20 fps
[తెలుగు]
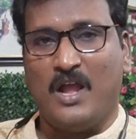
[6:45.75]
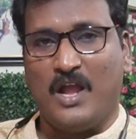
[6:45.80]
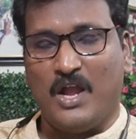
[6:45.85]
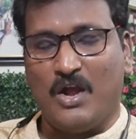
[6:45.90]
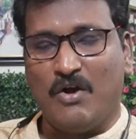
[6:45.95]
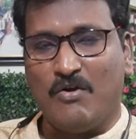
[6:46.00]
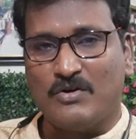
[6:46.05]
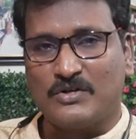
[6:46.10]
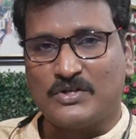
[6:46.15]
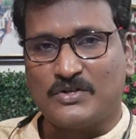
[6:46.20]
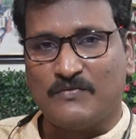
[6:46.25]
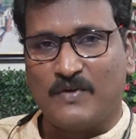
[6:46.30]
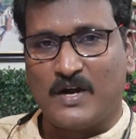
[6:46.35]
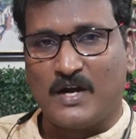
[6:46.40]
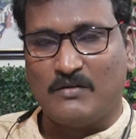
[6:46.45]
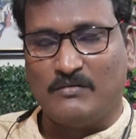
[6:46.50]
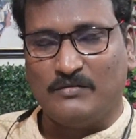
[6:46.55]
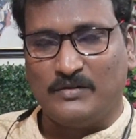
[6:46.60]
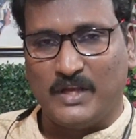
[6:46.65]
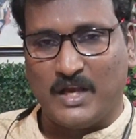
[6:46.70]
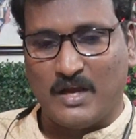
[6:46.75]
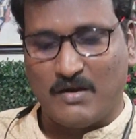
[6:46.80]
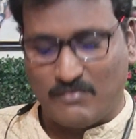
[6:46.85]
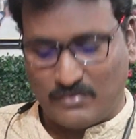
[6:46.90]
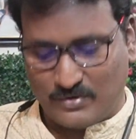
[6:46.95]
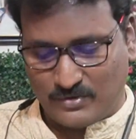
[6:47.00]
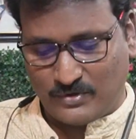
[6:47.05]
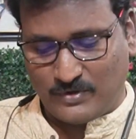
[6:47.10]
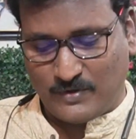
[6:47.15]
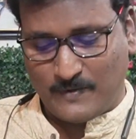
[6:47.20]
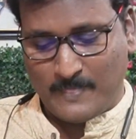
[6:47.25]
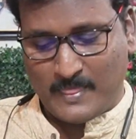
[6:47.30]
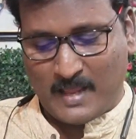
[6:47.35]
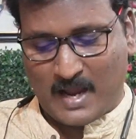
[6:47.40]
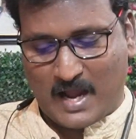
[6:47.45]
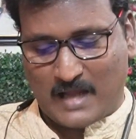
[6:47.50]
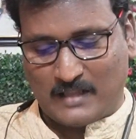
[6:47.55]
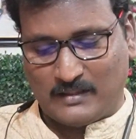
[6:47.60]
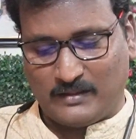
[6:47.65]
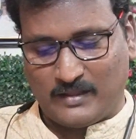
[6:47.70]
యహోషువాను దేవుడు
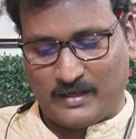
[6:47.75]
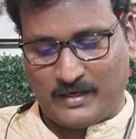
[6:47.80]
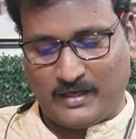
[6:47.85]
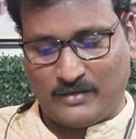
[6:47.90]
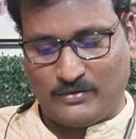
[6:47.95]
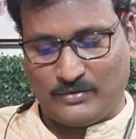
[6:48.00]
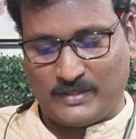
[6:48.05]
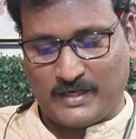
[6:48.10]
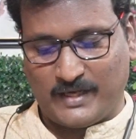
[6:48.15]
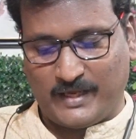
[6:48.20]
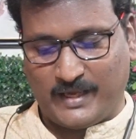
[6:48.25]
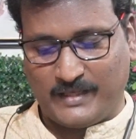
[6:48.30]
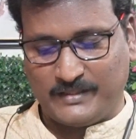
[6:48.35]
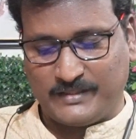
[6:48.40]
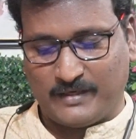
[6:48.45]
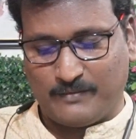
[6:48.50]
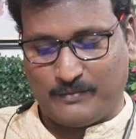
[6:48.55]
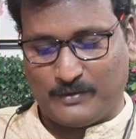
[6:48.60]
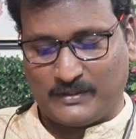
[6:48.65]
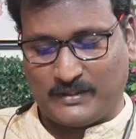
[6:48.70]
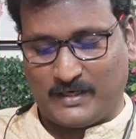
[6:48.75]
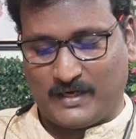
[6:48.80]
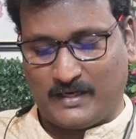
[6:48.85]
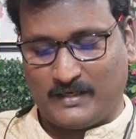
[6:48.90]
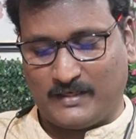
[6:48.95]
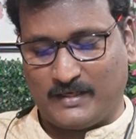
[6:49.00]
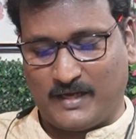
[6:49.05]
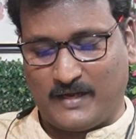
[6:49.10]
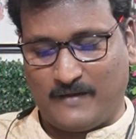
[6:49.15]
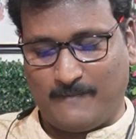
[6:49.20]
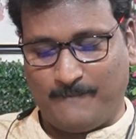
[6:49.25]
అందరి ఎదుట ఏం చేయబోతున్నాడంట